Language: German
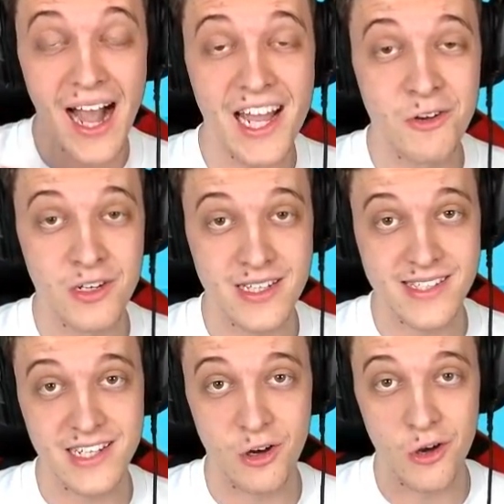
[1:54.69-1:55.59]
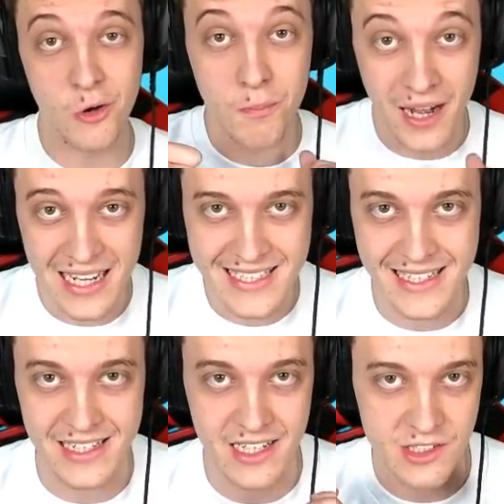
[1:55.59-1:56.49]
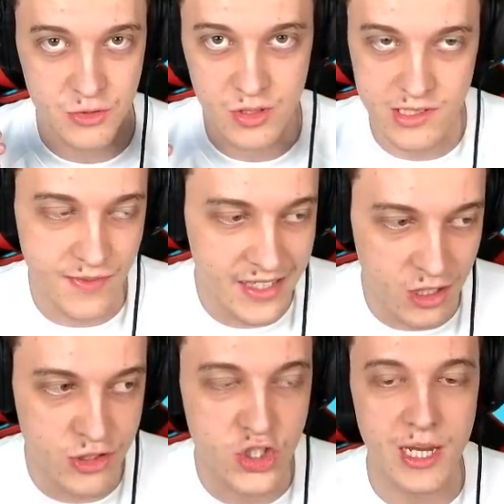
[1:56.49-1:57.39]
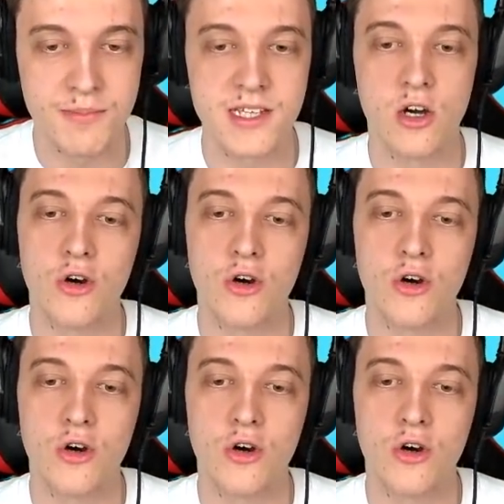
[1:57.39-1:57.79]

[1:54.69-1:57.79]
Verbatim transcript: 110 Euro Preisgeld, also 2000 Gems.